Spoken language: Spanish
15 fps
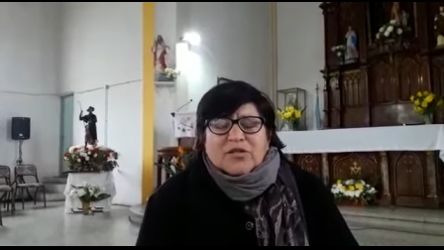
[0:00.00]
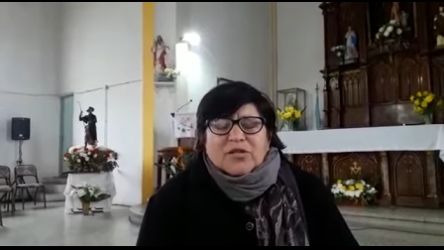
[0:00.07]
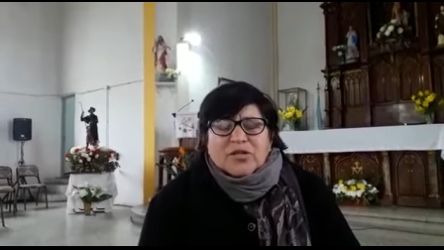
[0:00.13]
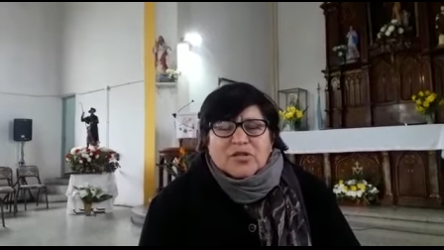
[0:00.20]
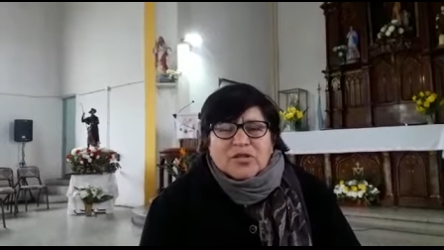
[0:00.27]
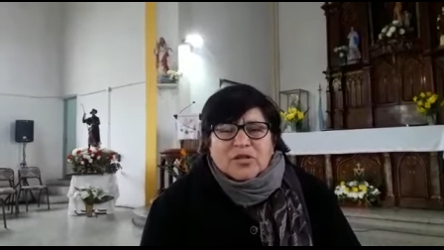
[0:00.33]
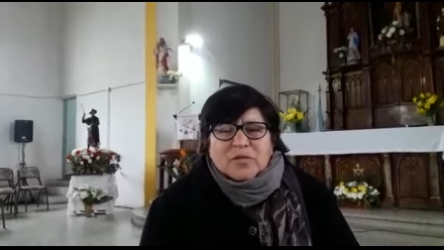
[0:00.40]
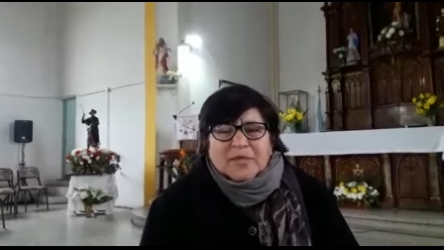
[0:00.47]

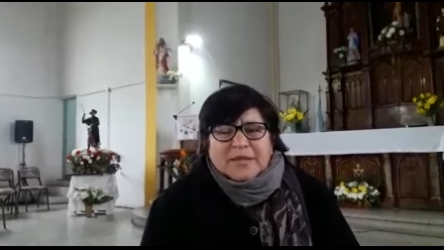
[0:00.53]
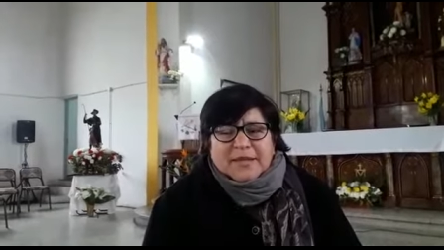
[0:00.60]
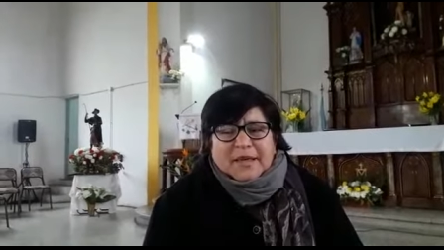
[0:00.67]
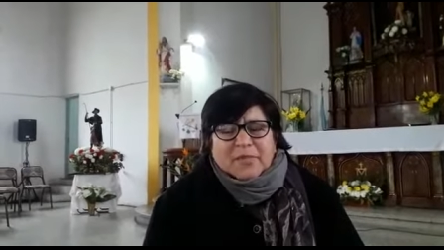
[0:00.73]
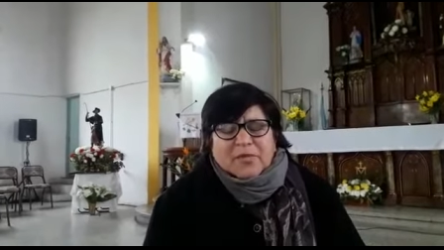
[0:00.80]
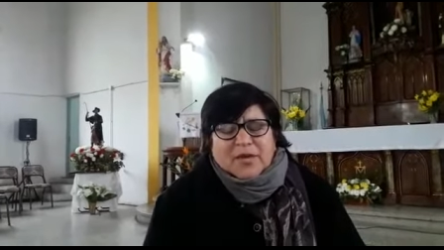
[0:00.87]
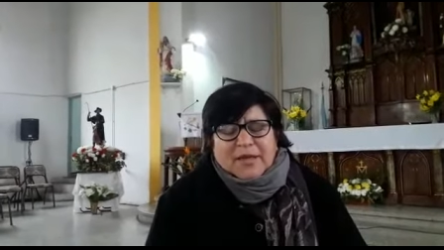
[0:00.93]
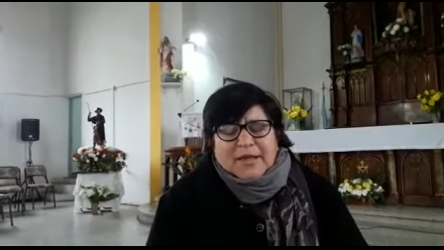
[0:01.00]
Nosotros
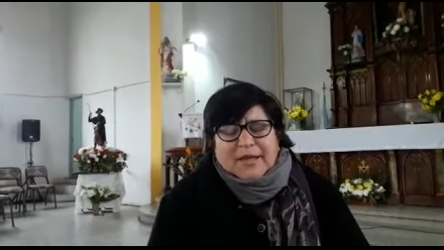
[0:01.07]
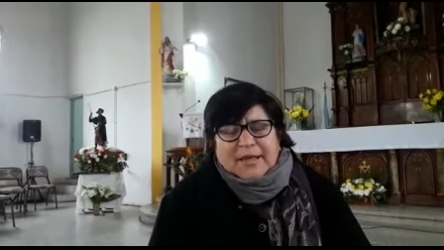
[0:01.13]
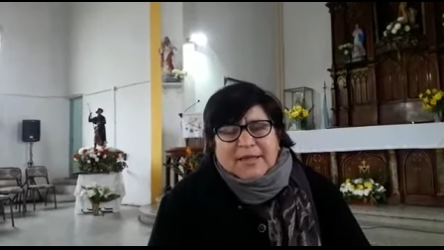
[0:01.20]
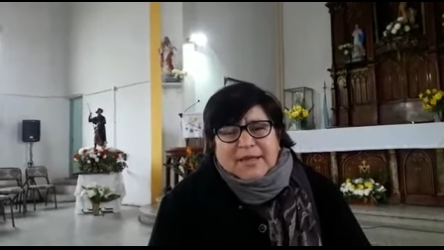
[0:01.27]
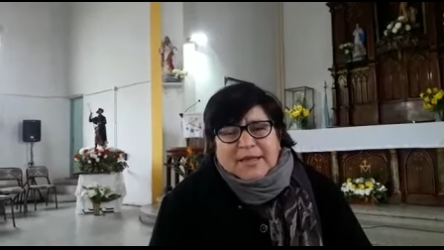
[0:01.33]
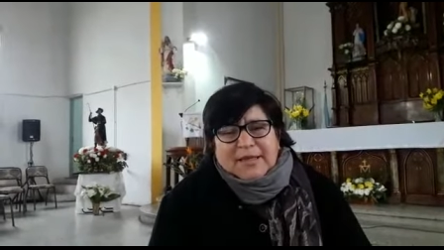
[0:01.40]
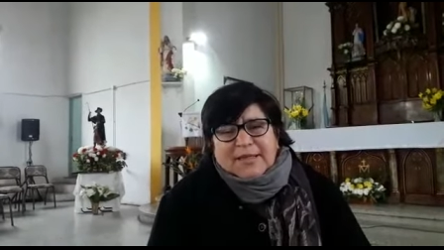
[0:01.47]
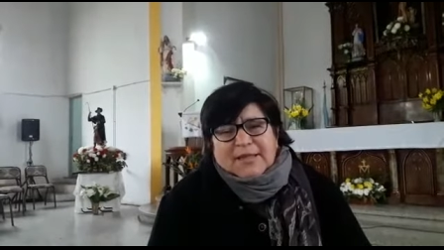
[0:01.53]
comenzamos a dar
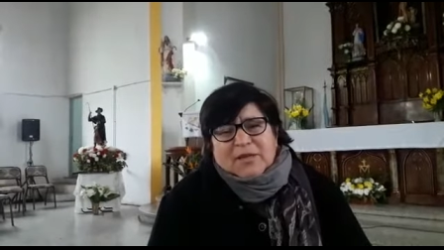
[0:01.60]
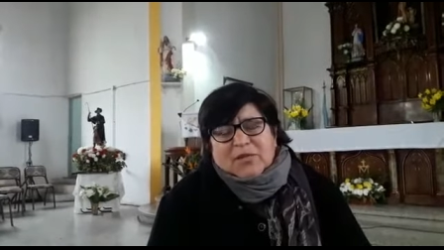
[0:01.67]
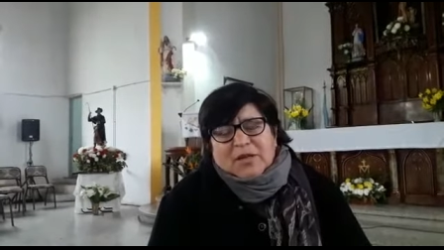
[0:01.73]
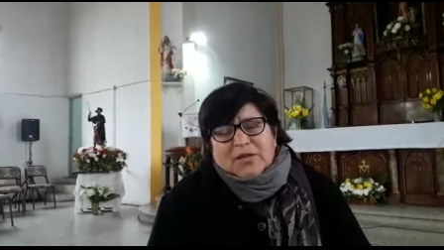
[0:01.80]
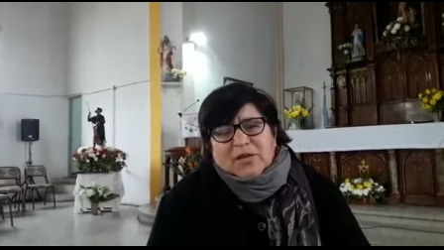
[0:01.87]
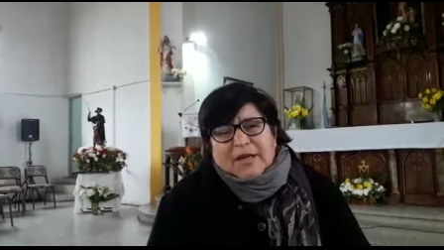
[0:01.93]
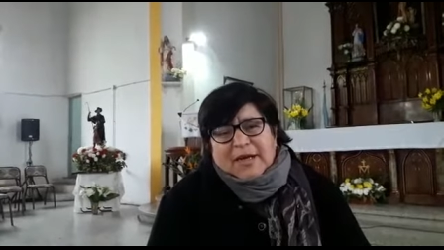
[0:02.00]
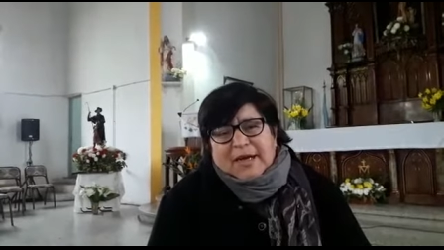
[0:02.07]
catequesis
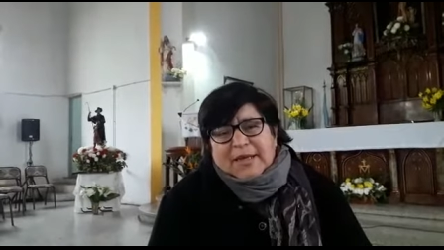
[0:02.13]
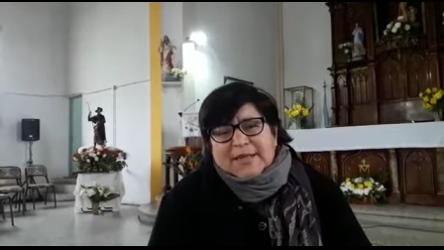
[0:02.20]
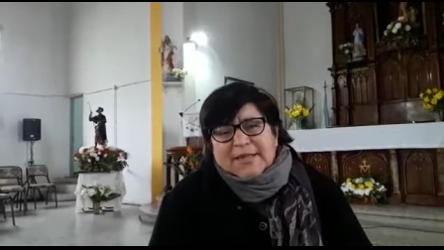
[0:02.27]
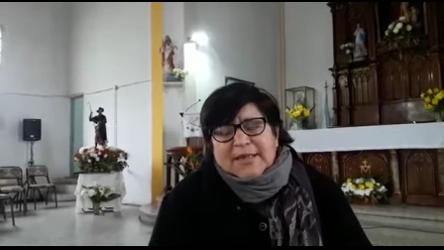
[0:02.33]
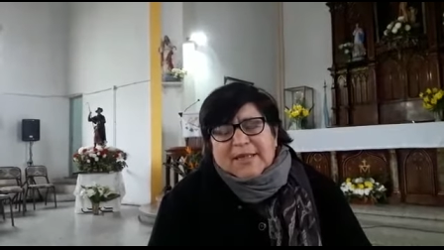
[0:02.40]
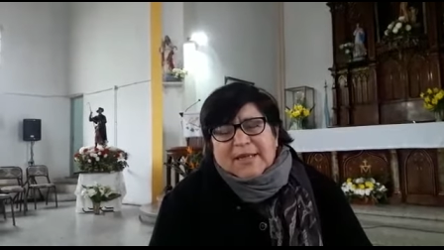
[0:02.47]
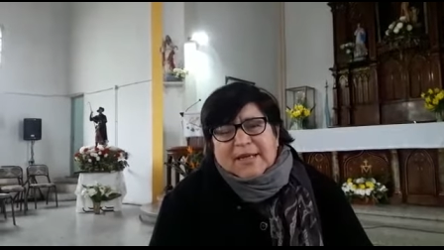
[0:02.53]
cuando la cárcel